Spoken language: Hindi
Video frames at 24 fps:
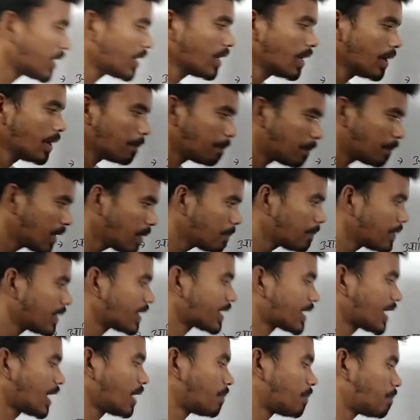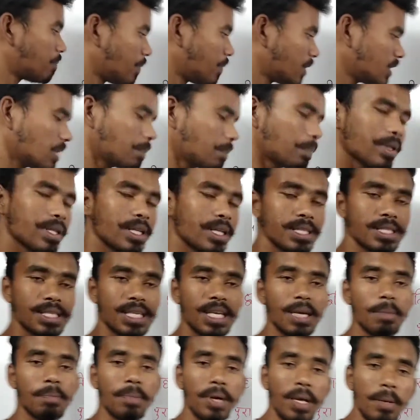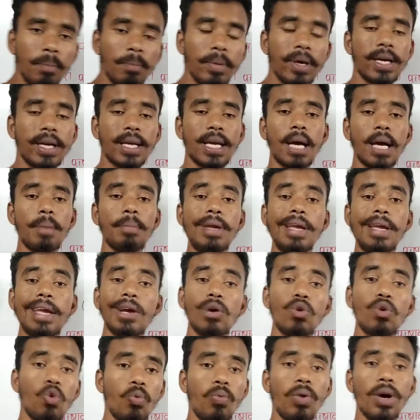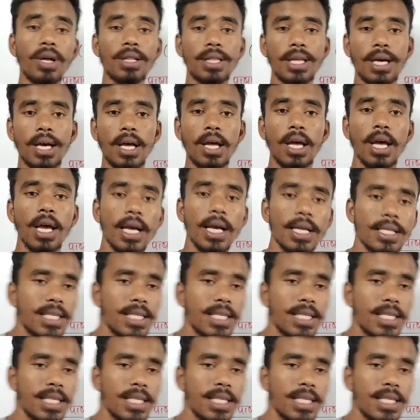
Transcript: में भीम बेटका मध्य प्रदेश के भीम बेटका में एक गुफा था